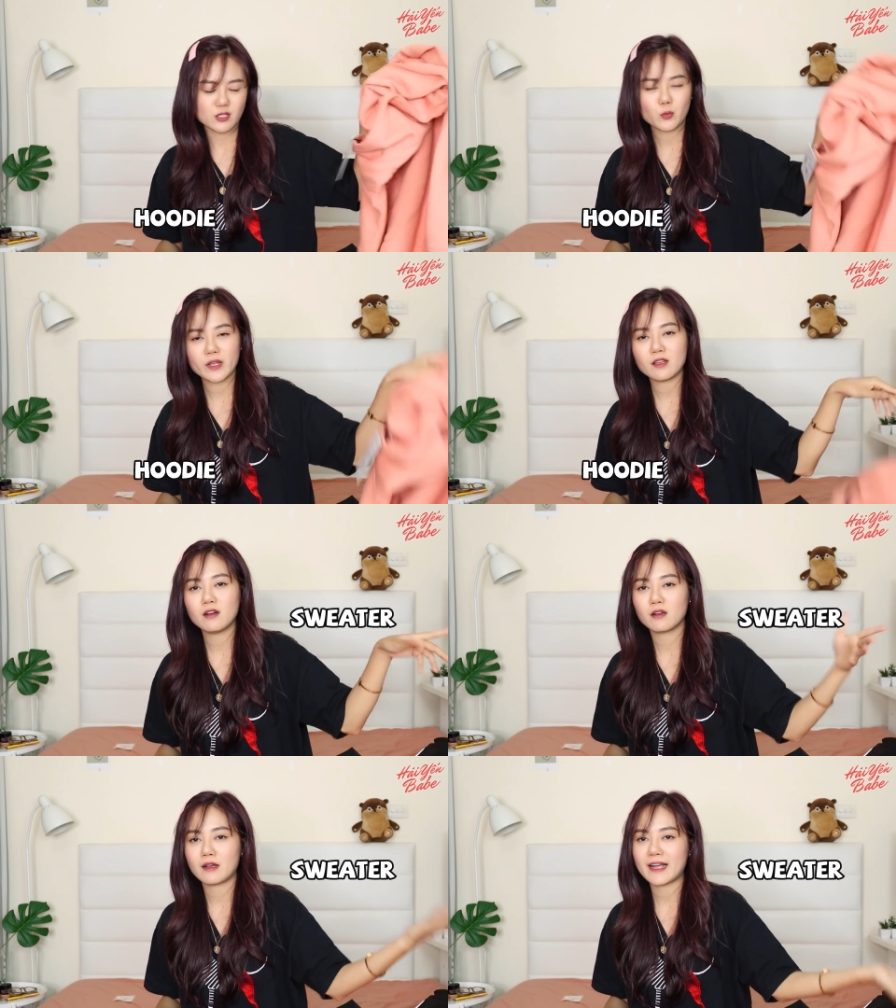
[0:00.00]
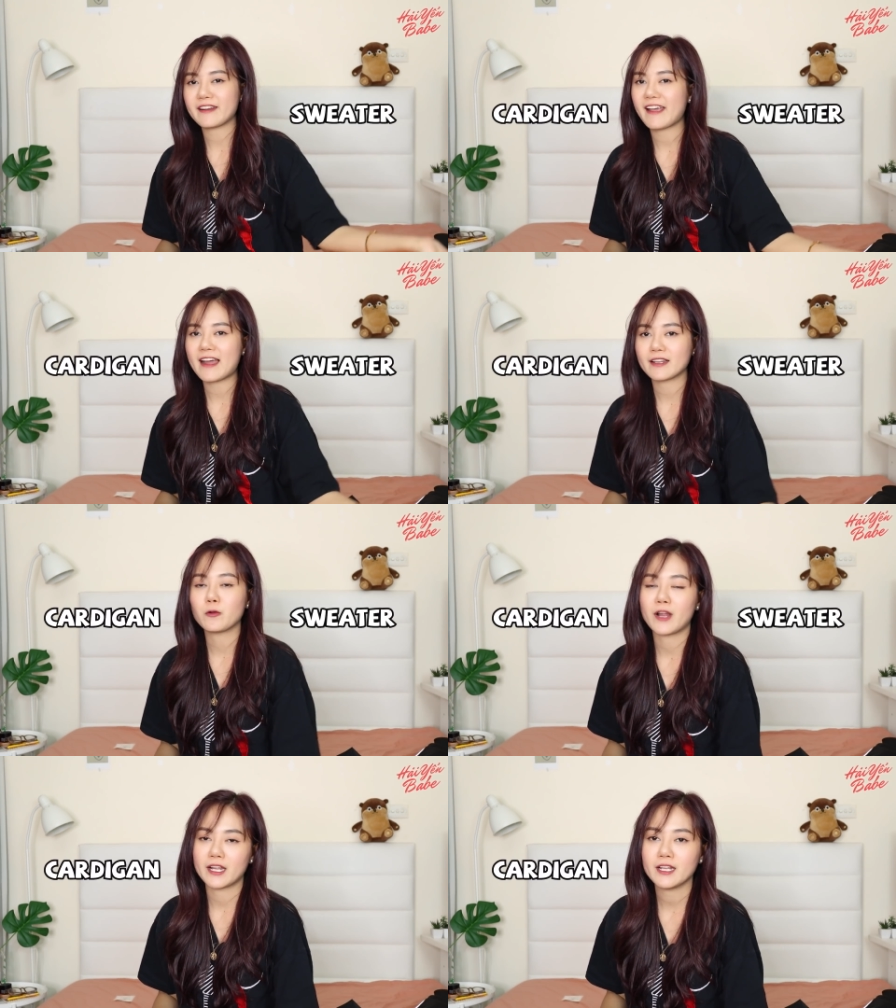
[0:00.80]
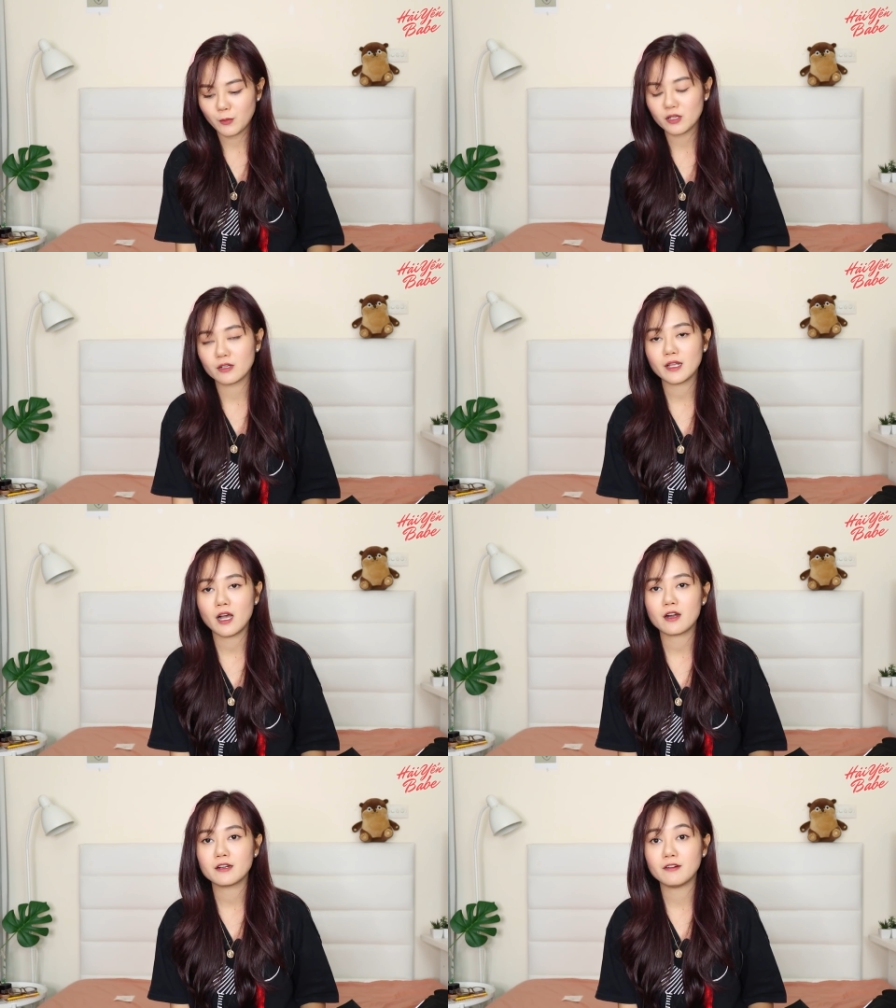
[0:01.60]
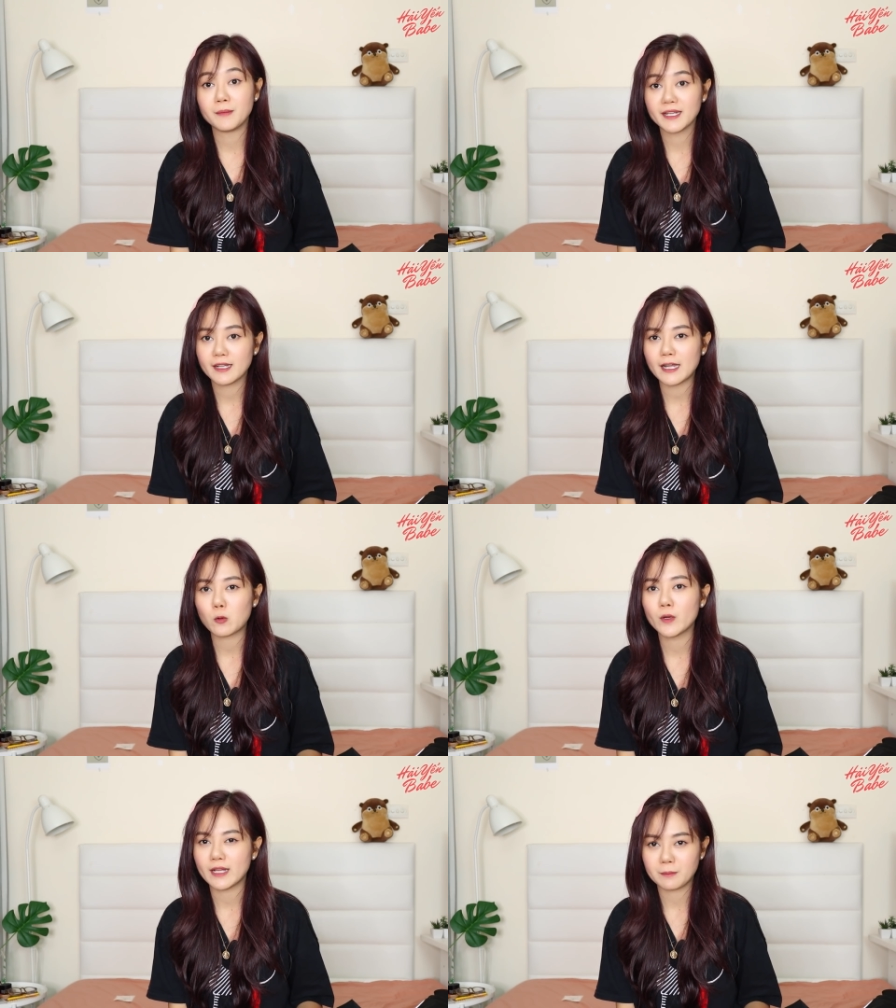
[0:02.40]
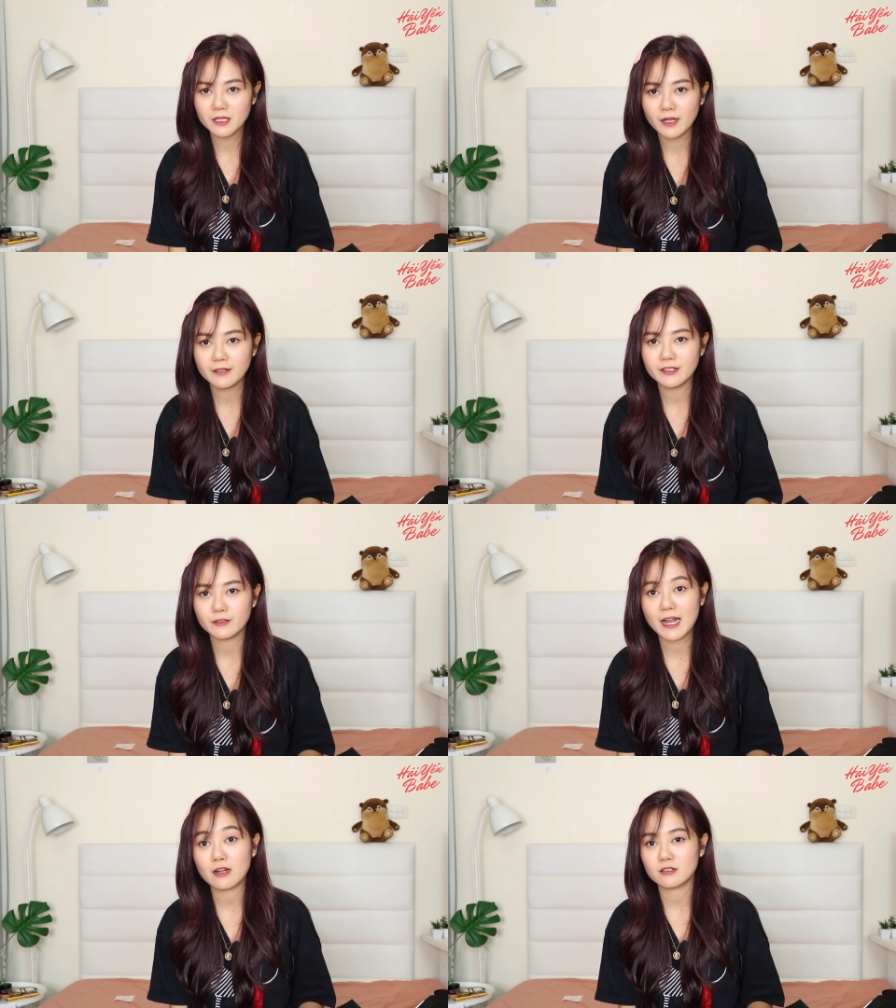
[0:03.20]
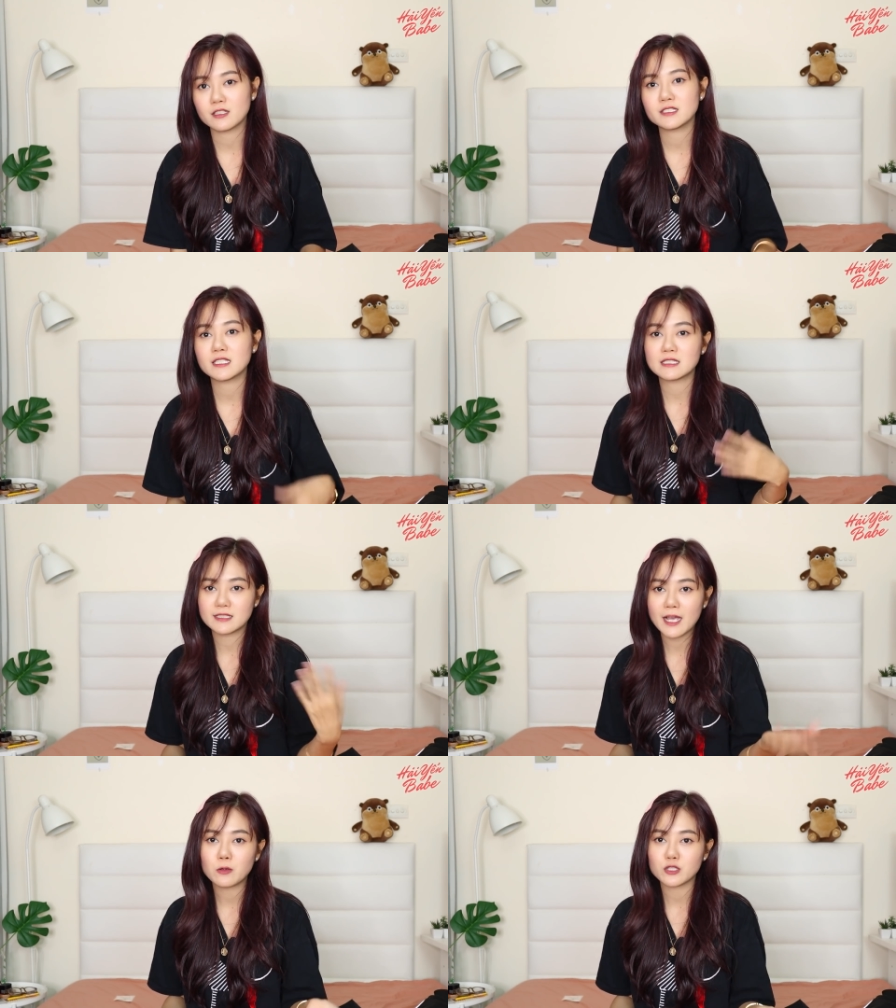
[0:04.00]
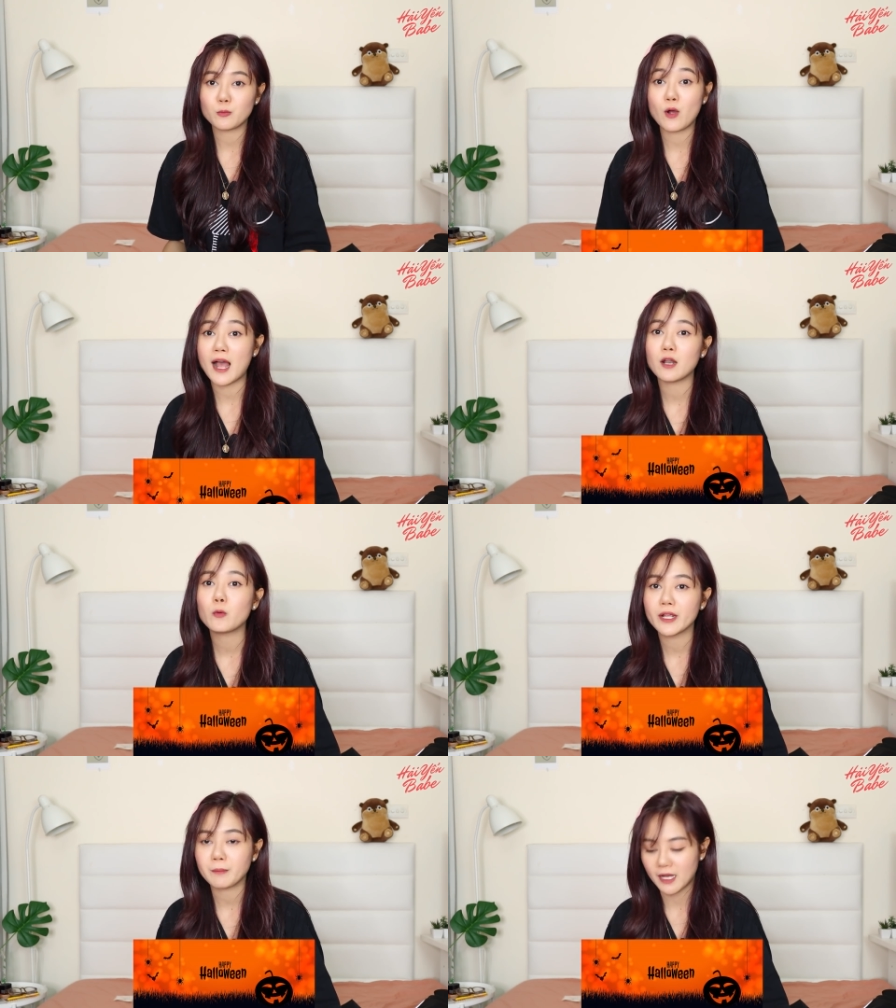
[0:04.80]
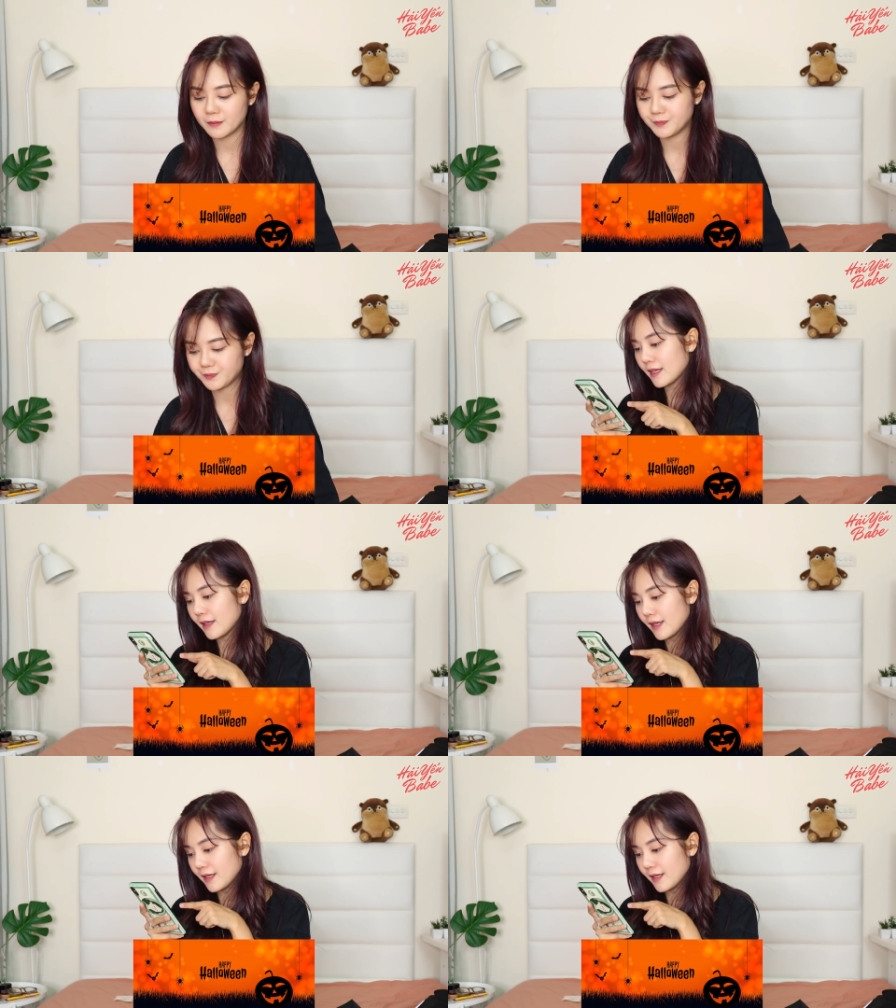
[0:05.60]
sweater, cardigan kiểu đấy thì mọi người có thể order vào mấy cái ngày cuối tháng 10 ấy, vì nó đang có chương trình sale cho mùa Halloween mà. Đây,